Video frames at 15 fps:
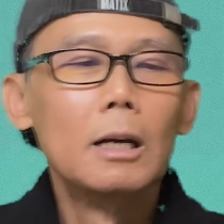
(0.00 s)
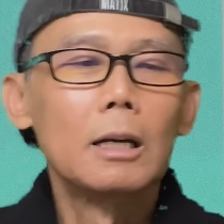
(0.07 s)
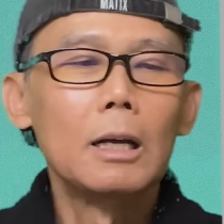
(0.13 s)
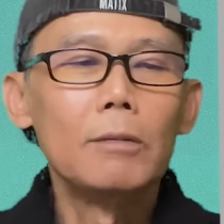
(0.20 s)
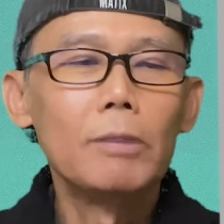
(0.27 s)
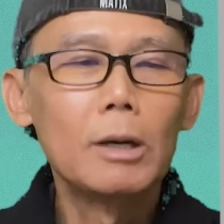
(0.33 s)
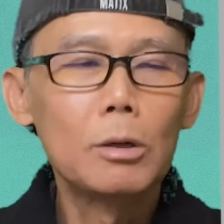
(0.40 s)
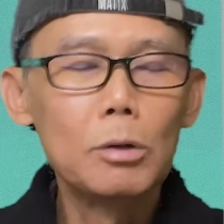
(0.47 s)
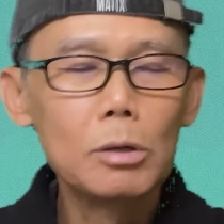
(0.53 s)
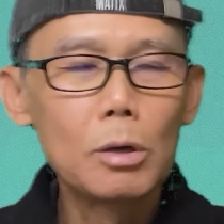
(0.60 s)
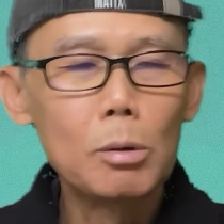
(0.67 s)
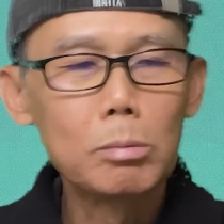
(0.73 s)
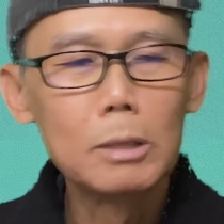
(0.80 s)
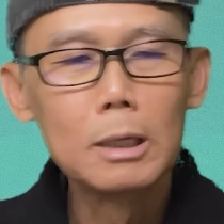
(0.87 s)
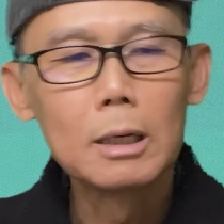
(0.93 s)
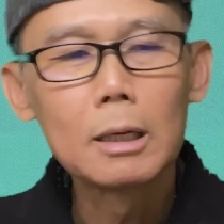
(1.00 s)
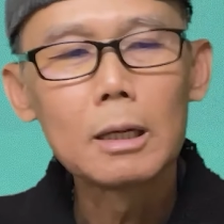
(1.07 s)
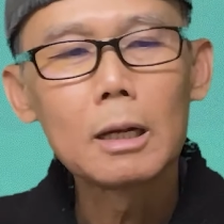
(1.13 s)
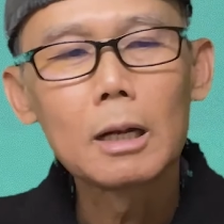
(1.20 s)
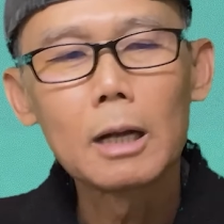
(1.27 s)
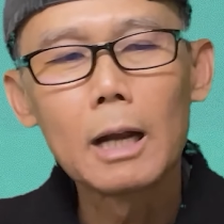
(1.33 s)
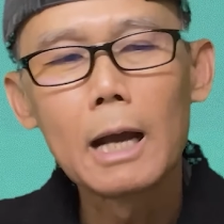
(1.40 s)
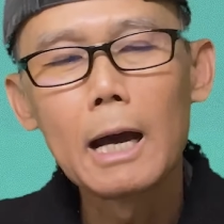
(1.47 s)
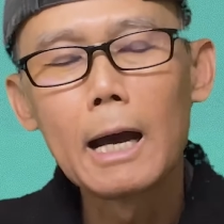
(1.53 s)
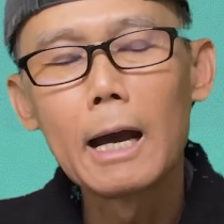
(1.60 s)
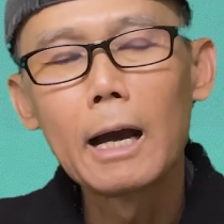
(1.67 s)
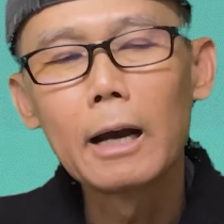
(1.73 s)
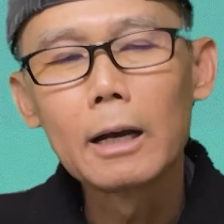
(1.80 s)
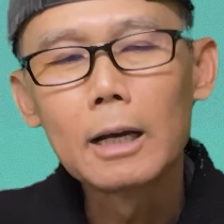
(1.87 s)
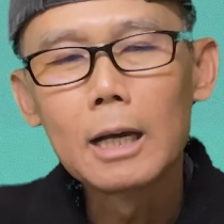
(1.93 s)
Cái phần cuối cùng nữa
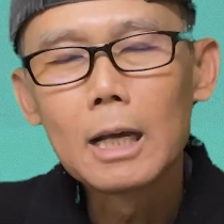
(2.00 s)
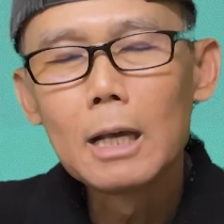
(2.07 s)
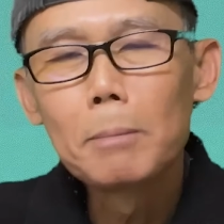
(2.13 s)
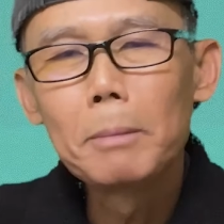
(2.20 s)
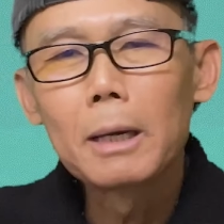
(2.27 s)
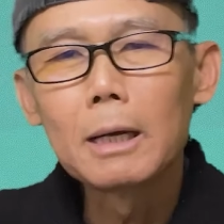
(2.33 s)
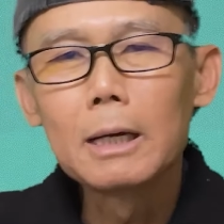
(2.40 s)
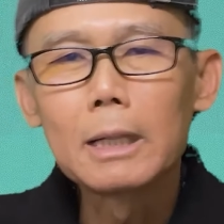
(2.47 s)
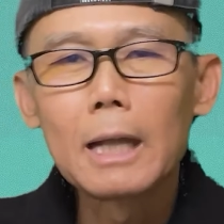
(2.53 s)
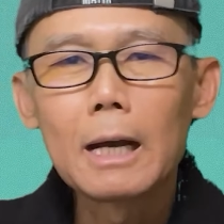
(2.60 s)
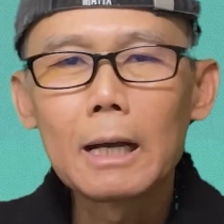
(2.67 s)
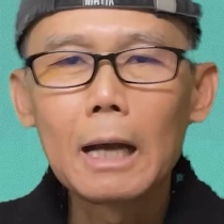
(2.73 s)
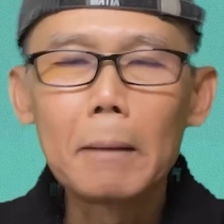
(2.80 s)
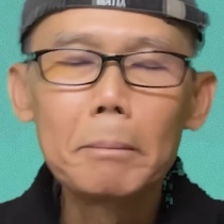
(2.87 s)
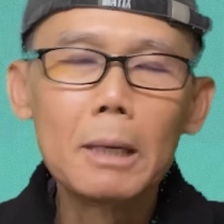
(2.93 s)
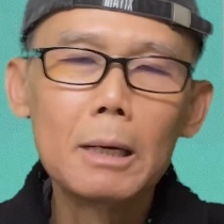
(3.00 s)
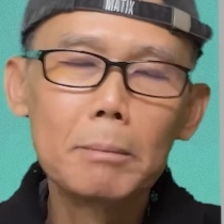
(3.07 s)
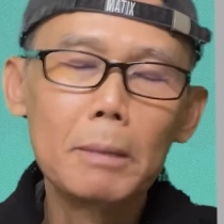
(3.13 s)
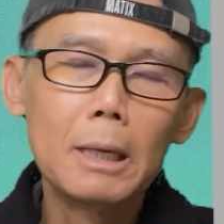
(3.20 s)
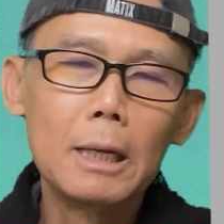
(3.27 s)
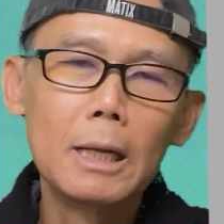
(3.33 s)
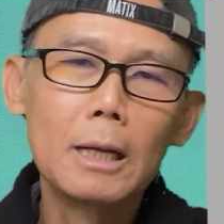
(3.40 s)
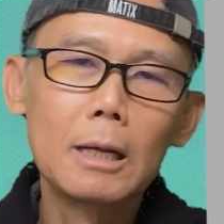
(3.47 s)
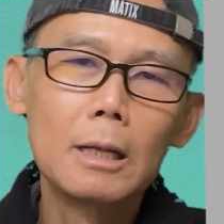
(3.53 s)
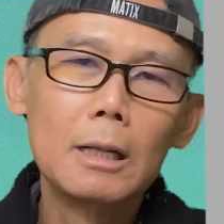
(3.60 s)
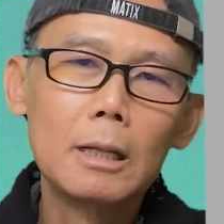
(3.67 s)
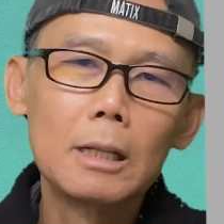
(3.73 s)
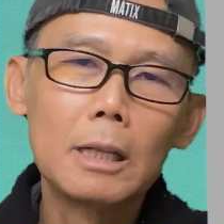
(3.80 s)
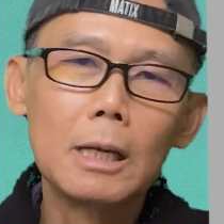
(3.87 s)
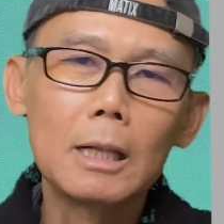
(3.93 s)
là khi mà người ta cảm ơn mình á,
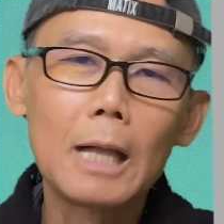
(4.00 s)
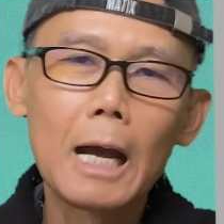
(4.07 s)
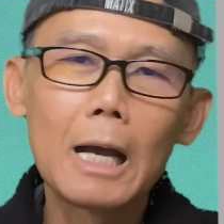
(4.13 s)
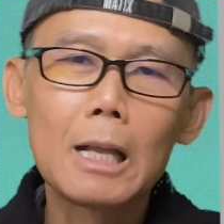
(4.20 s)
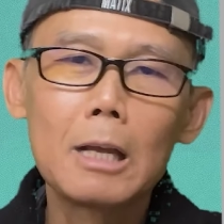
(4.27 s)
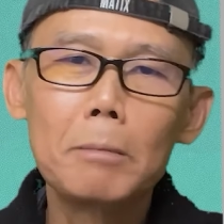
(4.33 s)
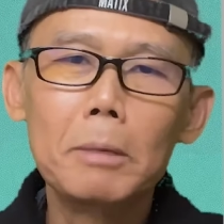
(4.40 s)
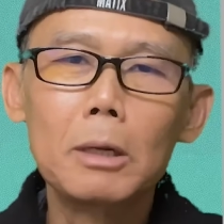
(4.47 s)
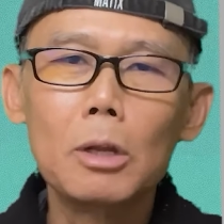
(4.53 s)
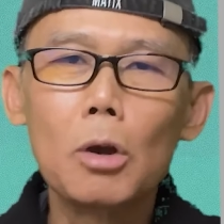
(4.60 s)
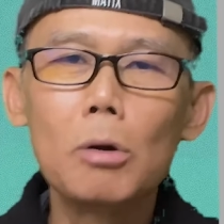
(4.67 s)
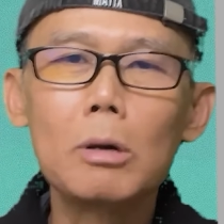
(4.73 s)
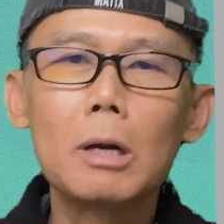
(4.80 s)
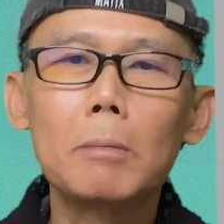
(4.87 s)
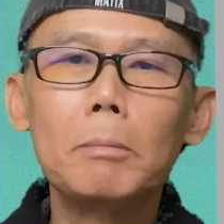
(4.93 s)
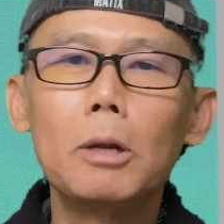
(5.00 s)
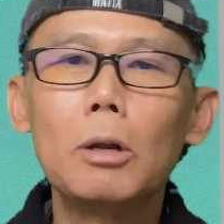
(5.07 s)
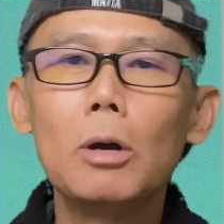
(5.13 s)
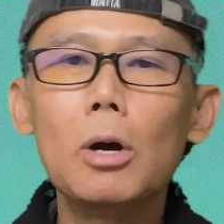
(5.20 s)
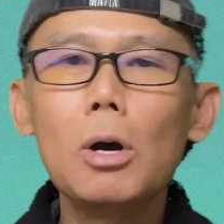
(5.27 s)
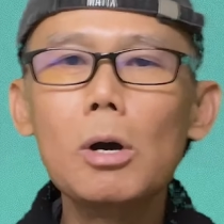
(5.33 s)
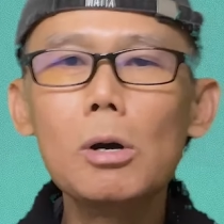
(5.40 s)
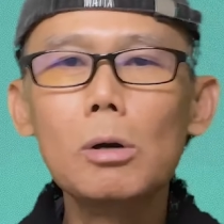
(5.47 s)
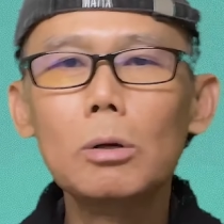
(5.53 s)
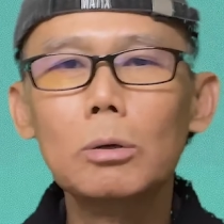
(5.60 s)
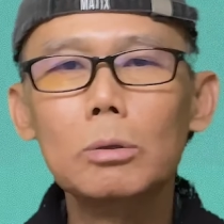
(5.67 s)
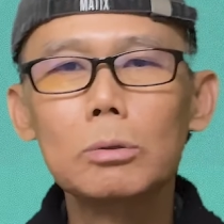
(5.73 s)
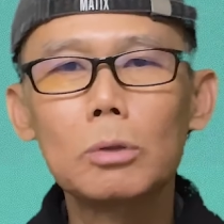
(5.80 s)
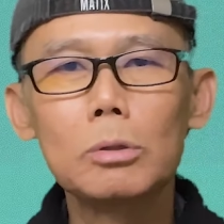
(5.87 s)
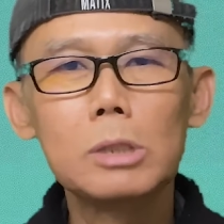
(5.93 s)
thì thay vì mình vỗ ngực mình nói
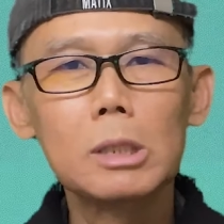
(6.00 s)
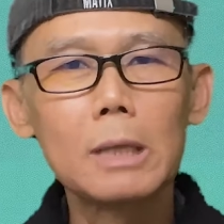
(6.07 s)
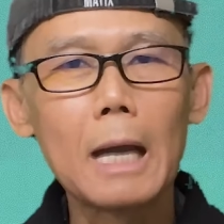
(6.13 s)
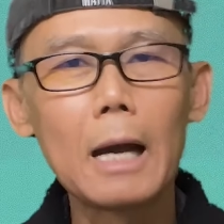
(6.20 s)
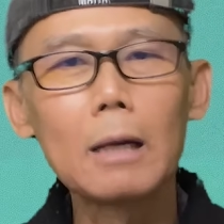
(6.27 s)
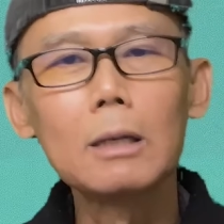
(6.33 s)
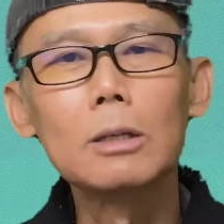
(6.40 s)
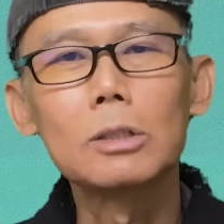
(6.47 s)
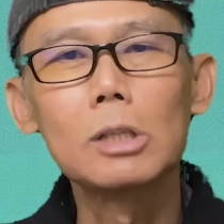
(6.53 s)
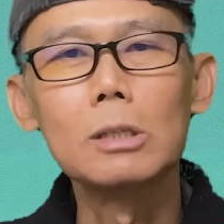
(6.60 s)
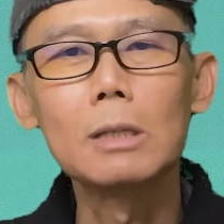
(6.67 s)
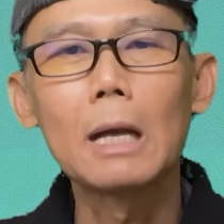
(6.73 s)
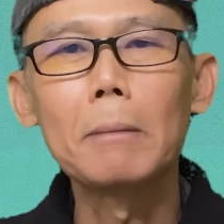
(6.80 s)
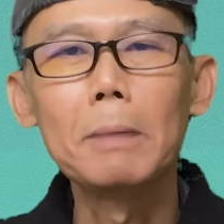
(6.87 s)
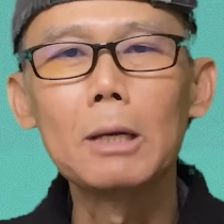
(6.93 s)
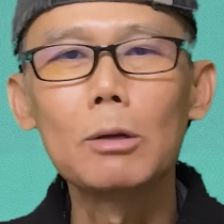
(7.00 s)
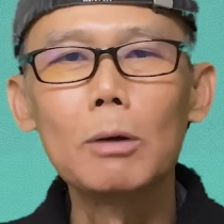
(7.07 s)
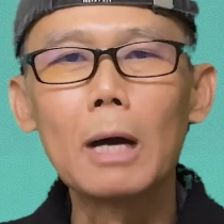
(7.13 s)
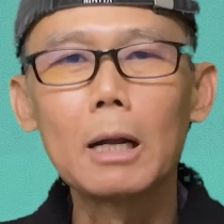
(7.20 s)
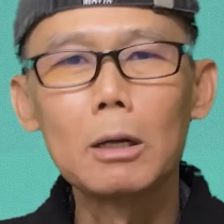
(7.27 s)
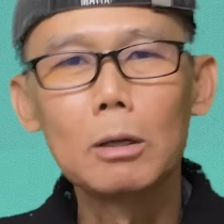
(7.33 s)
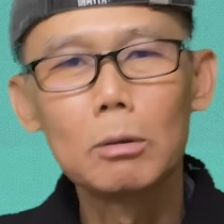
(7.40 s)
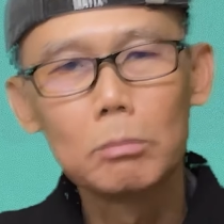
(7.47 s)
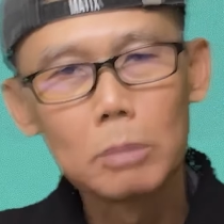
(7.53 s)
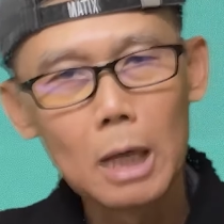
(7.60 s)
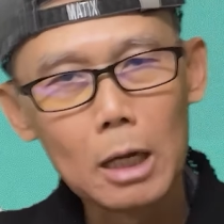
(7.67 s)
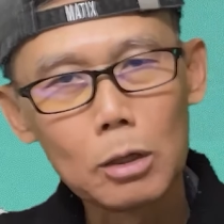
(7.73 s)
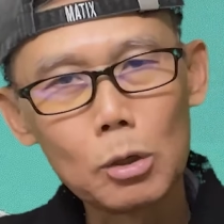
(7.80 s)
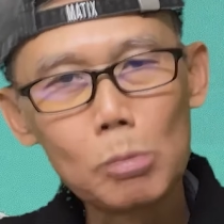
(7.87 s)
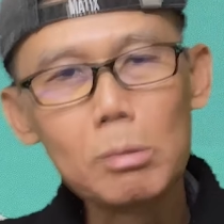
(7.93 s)
ô, tôi xứng đáng được sự cảm ơn của anh,
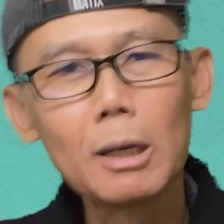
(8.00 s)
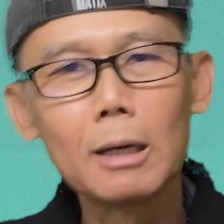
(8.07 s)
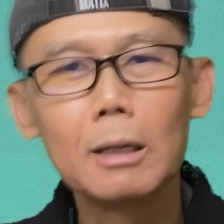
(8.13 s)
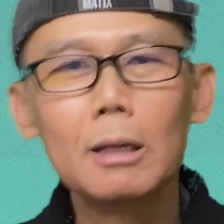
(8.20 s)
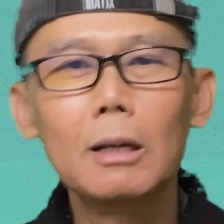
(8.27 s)
anh trúng á,